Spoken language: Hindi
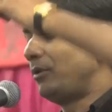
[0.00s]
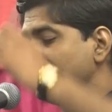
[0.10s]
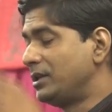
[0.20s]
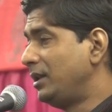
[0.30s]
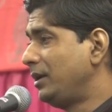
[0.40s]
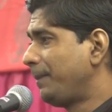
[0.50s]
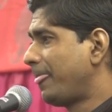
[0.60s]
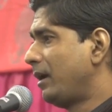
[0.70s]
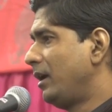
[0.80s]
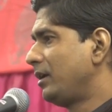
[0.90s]
बहुत जल्दी
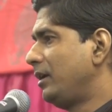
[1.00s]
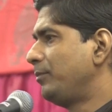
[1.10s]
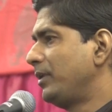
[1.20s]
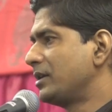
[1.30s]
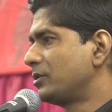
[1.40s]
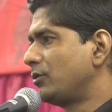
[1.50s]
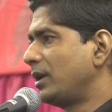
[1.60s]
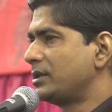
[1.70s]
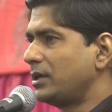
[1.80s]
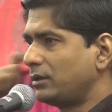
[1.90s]
एक गीत यहाँ से
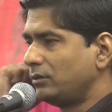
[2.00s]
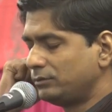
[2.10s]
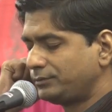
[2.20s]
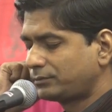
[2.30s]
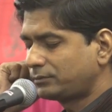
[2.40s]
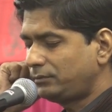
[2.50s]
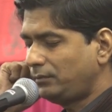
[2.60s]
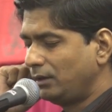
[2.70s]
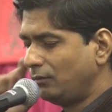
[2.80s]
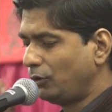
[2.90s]
सुनाना चाहता
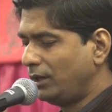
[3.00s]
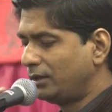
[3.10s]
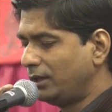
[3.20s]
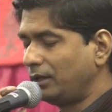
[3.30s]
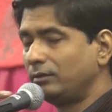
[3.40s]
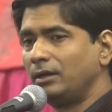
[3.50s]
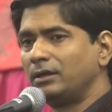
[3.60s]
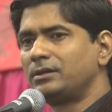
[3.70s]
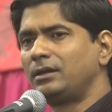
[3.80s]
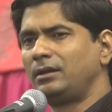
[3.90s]
हूँ वो गीत लेकिन
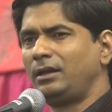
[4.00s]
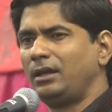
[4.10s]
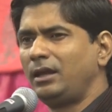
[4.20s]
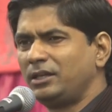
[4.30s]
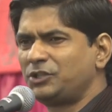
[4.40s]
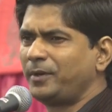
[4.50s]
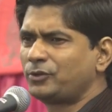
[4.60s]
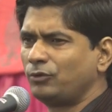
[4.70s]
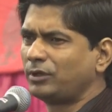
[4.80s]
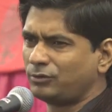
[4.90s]
सर
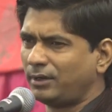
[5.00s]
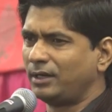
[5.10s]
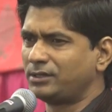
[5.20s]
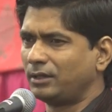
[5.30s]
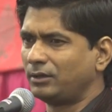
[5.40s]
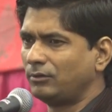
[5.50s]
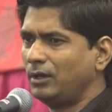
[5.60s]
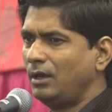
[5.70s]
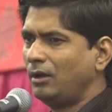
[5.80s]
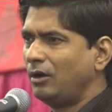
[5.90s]
निष्पक्ष होकर सुनाना चाहता हूँ
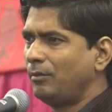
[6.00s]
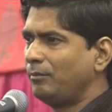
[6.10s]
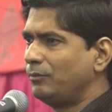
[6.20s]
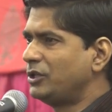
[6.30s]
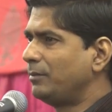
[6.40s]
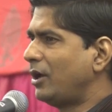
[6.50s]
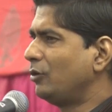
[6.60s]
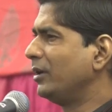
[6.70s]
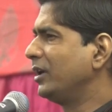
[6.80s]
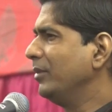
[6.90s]
और मुझे
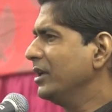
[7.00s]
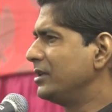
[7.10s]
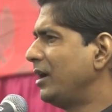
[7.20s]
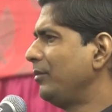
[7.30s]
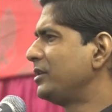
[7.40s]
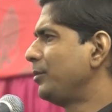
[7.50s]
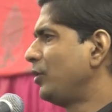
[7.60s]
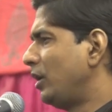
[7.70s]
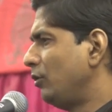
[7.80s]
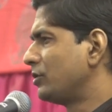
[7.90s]
मालूम है कि मेरे सामने
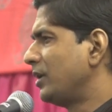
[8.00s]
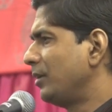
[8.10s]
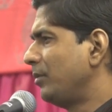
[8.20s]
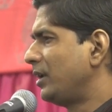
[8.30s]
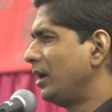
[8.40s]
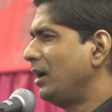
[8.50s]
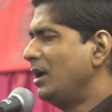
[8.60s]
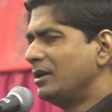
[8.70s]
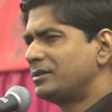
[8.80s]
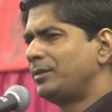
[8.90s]
सब हिंदुस्तान बैठा है
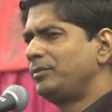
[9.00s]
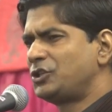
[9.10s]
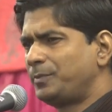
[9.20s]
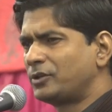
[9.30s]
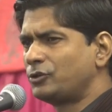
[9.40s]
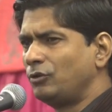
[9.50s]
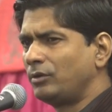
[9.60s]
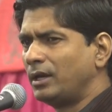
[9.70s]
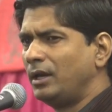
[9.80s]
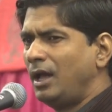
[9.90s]
सब निष्पक्ष
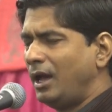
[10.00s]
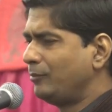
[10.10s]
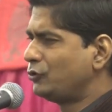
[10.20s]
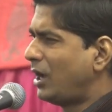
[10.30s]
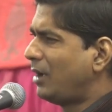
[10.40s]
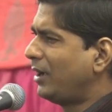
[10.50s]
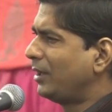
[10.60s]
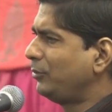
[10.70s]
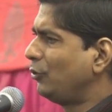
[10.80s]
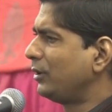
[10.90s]
लोग हैं हम जो आम
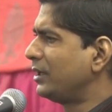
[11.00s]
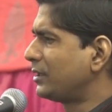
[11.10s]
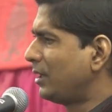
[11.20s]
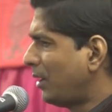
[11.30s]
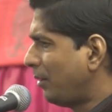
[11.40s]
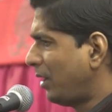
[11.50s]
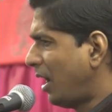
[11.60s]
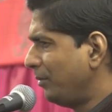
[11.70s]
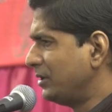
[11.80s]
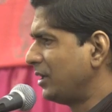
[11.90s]
आदमी होते हैं ना सर हम आम
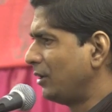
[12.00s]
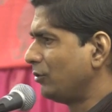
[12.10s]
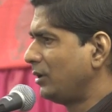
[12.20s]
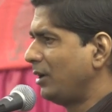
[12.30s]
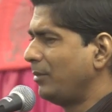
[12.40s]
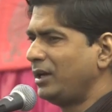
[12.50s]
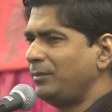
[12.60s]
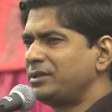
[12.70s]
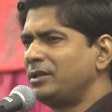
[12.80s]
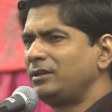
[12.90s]
आम इंसान होते हैं हमारी
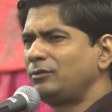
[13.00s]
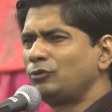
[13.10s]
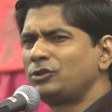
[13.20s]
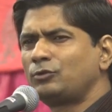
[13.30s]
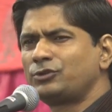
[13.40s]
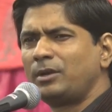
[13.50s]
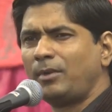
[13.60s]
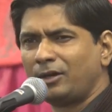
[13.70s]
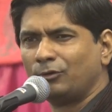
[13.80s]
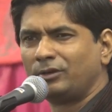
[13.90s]
बस कुछ कुछ
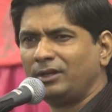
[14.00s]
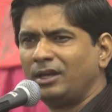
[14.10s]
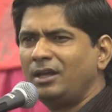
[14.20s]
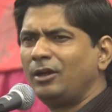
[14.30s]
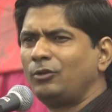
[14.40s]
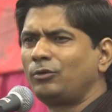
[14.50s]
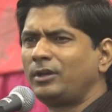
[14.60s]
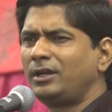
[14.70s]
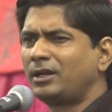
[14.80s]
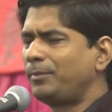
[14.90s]
डिमांड होती हैं
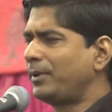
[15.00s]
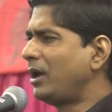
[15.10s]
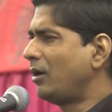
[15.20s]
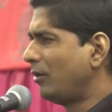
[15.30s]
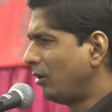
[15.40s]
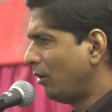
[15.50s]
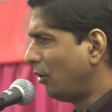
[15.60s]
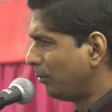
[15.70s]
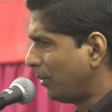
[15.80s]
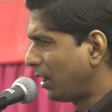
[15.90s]
रोटी कपड़ा
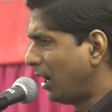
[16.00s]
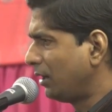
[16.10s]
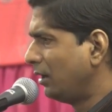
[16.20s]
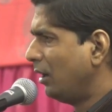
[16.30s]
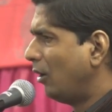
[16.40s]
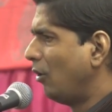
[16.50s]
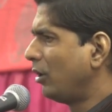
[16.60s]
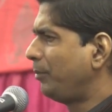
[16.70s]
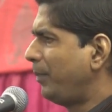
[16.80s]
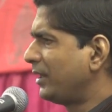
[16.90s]
और मकान
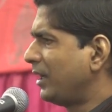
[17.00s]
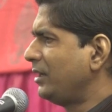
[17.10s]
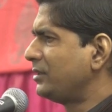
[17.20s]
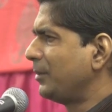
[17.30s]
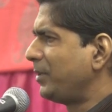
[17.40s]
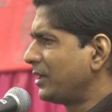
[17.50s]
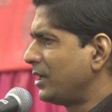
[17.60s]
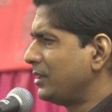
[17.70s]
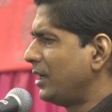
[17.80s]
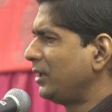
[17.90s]
और 45 से
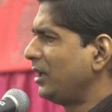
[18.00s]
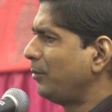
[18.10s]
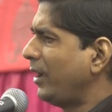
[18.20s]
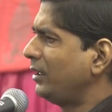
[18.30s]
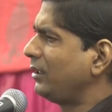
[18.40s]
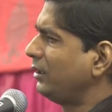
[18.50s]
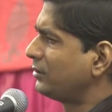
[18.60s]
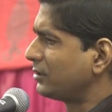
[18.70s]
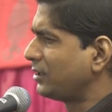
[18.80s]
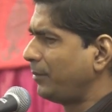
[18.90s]
पचास हज़ार की एक बाइक के लिए
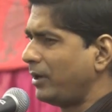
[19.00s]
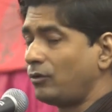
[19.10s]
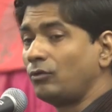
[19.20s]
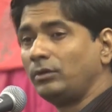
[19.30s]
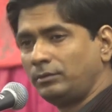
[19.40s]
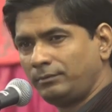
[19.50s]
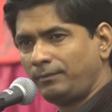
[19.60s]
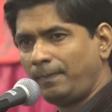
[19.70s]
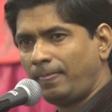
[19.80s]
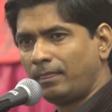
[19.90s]
सस्ता पेट्रोल
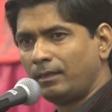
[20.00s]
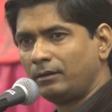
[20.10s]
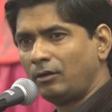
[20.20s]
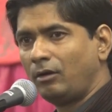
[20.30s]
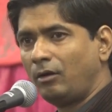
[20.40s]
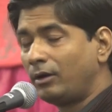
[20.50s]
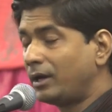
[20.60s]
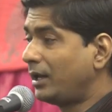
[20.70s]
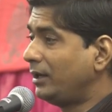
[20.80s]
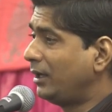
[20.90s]
और
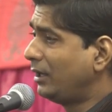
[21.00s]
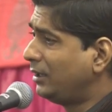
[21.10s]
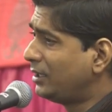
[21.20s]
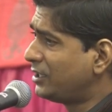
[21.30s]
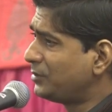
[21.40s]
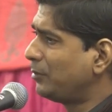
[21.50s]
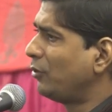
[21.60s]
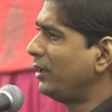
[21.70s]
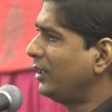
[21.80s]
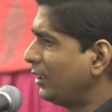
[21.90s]
अगर ये ये चीज भी
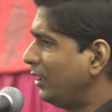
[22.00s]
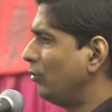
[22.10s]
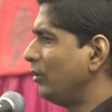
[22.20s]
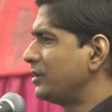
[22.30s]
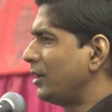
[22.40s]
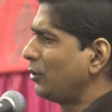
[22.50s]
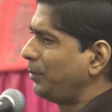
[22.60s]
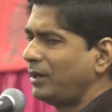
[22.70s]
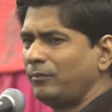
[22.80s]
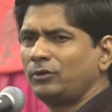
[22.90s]
मुहैया नहीं होंगी सर तो
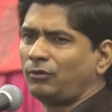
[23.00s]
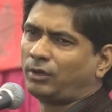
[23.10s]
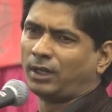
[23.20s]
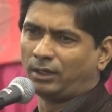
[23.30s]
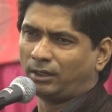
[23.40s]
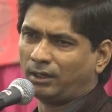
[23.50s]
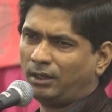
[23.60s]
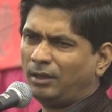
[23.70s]
फिर हम विद्रोह करेंगे